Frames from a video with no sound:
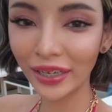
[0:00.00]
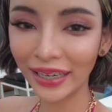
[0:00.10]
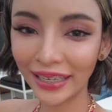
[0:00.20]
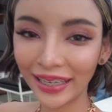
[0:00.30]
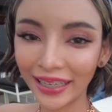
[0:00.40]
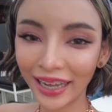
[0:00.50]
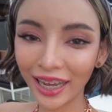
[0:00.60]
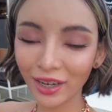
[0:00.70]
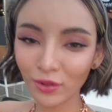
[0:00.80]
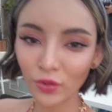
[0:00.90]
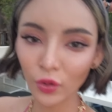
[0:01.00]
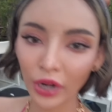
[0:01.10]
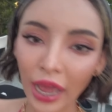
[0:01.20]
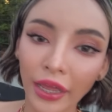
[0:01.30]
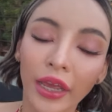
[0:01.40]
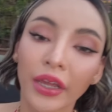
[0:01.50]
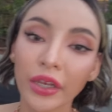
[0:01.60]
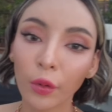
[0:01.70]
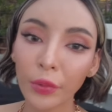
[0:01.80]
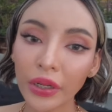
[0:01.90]
นี้นะคะทุกคนอ่ะ
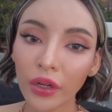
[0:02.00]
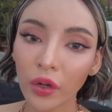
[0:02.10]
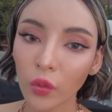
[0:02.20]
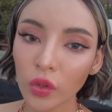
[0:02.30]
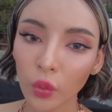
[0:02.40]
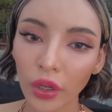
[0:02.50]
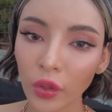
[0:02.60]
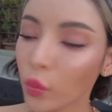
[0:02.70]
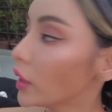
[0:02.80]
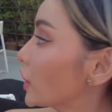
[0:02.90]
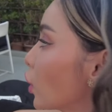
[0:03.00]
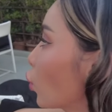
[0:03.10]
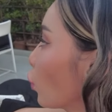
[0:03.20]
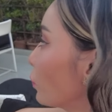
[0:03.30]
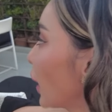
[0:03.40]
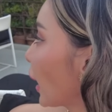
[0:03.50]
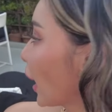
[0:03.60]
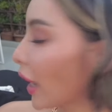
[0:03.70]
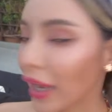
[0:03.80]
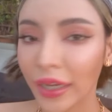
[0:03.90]
เดี๋ยวไปเดินดูชุดให้ดูหนึ่งกลุ่มนะคะ